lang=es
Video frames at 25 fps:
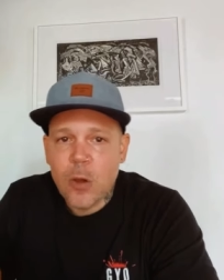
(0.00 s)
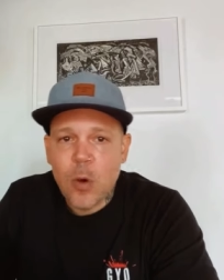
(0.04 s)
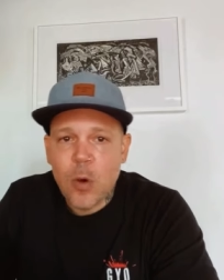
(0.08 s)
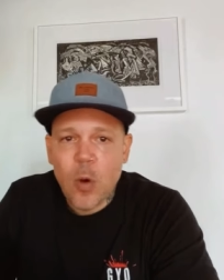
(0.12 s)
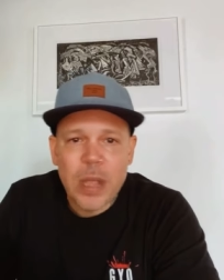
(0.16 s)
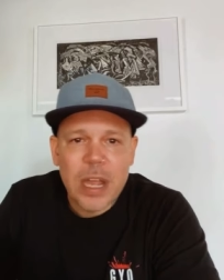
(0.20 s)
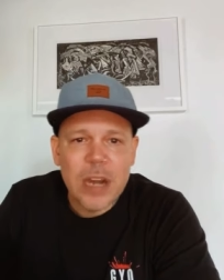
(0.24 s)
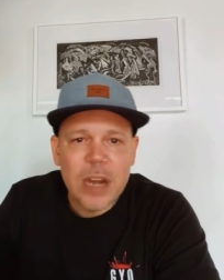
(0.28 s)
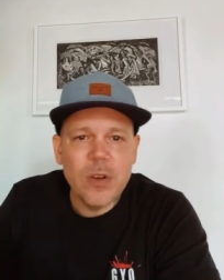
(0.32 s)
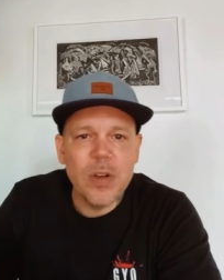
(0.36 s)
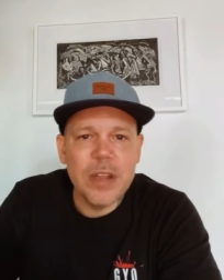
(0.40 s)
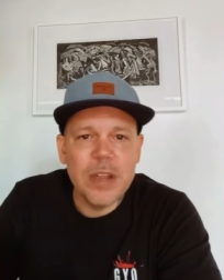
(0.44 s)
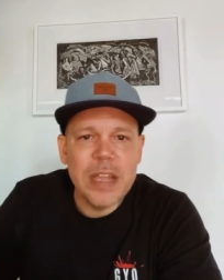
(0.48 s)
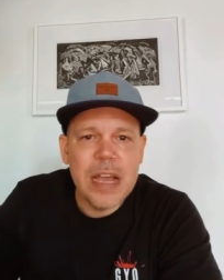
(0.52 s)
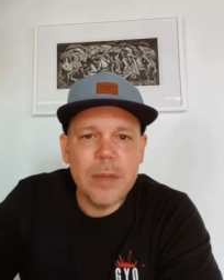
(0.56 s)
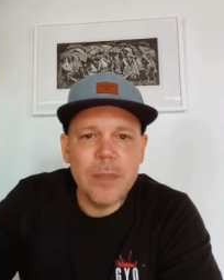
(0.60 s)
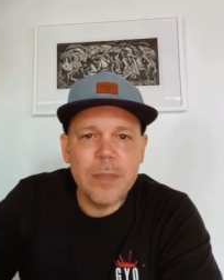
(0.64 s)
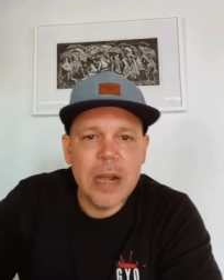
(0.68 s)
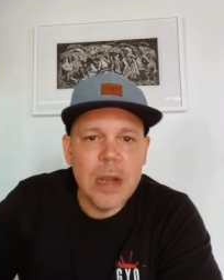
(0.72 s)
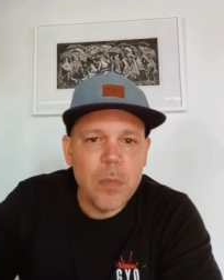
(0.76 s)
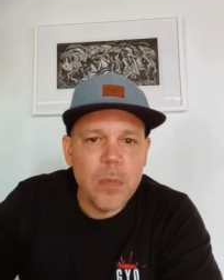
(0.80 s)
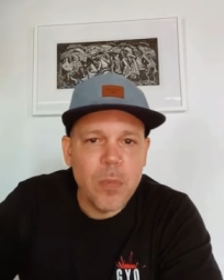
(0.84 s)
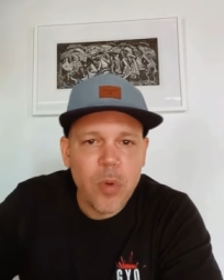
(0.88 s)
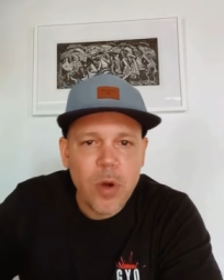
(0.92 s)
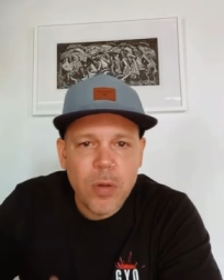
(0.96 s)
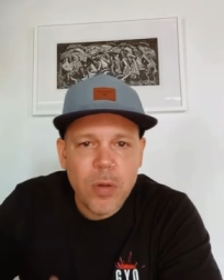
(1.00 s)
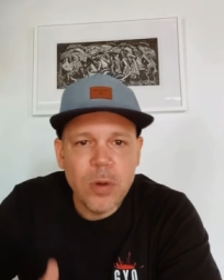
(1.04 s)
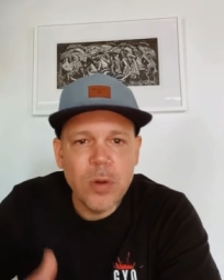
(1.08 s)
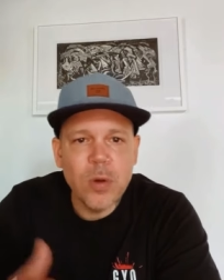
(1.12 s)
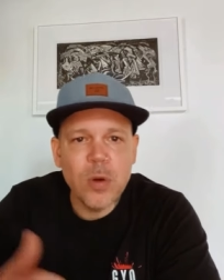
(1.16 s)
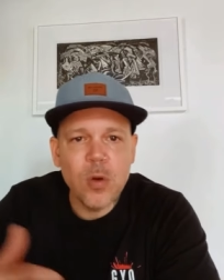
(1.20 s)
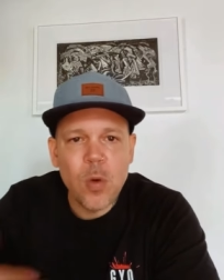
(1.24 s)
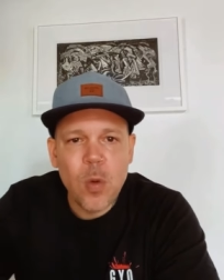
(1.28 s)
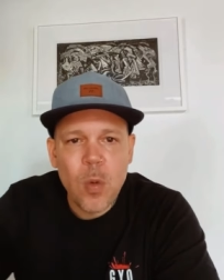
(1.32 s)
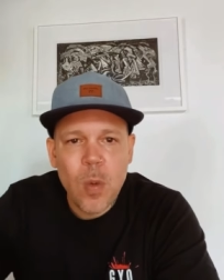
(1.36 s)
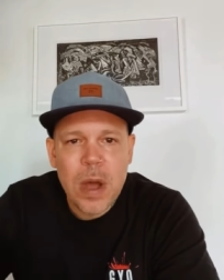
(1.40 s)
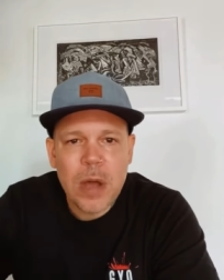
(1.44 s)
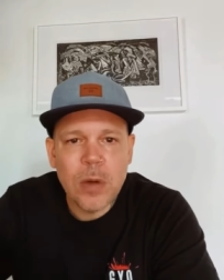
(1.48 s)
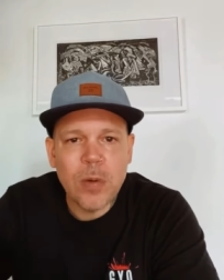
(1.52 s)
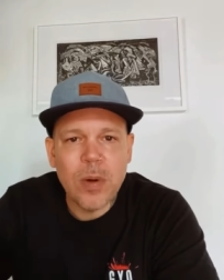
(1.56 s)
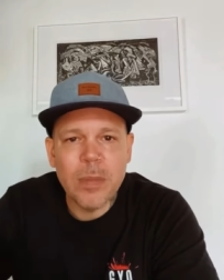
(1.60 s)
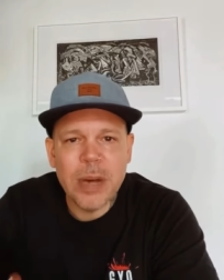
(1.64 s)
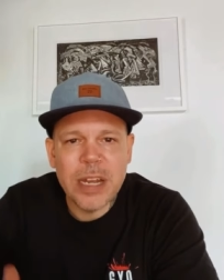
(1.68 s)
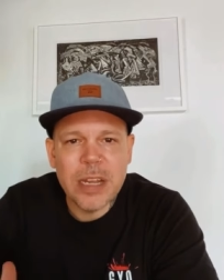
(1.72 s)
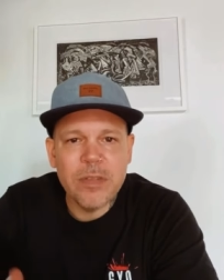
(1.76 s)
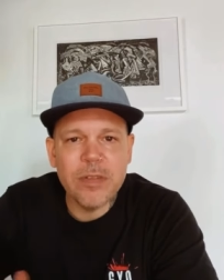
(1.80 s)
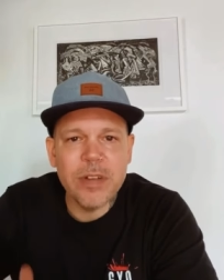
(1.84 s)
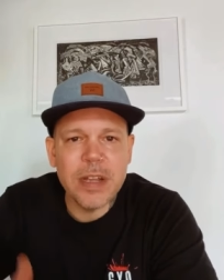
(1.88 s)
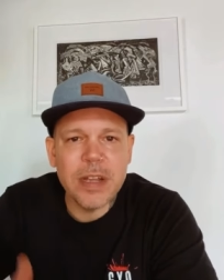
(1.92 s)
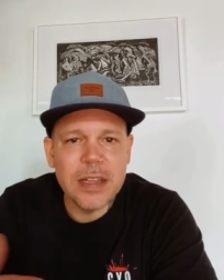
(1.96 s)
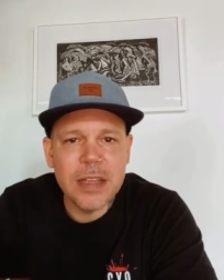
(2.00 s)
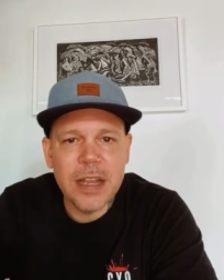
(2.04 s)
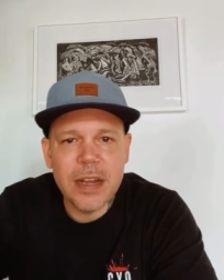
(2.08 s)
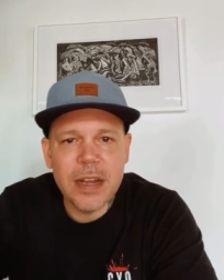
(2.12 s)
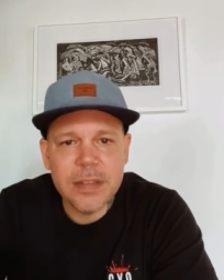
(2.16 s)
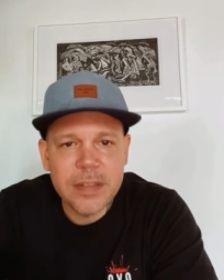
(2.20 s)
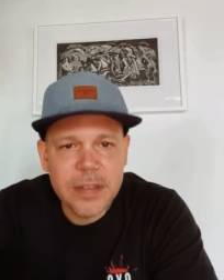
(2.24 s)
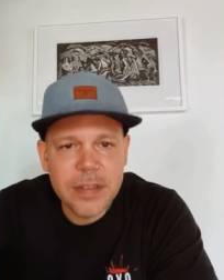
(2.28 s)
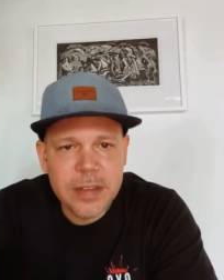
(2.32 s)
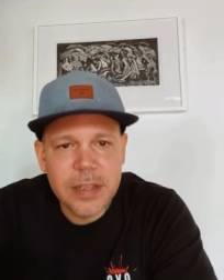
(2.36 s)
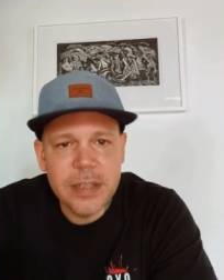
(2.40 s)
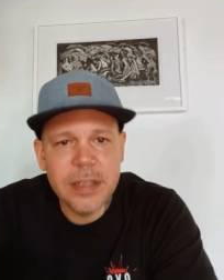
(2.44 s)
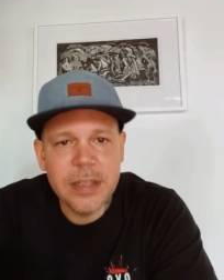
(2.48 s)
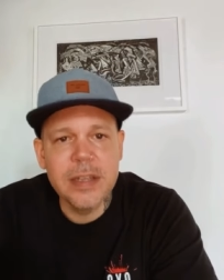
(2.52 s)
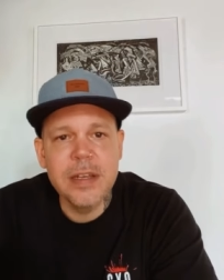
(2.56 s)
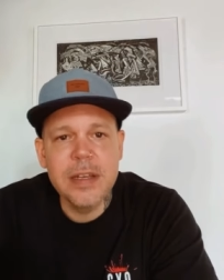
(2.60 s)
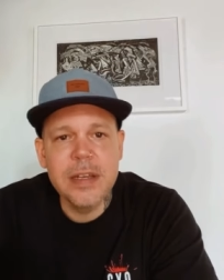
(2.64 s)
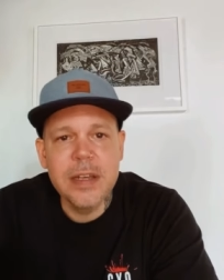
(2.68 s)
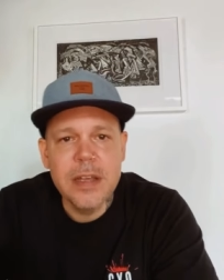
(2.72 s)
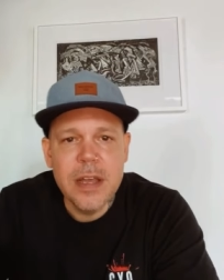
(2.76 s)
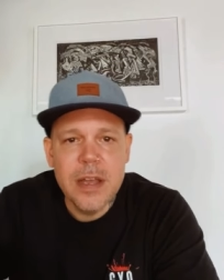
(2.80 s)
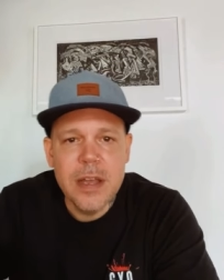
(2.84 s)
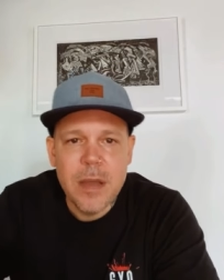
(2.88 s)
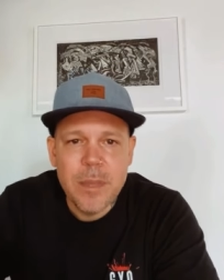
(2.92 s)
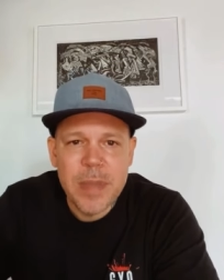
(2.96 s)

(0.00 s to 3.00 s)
el gobierno llama al pueblo cubano a manifestarse,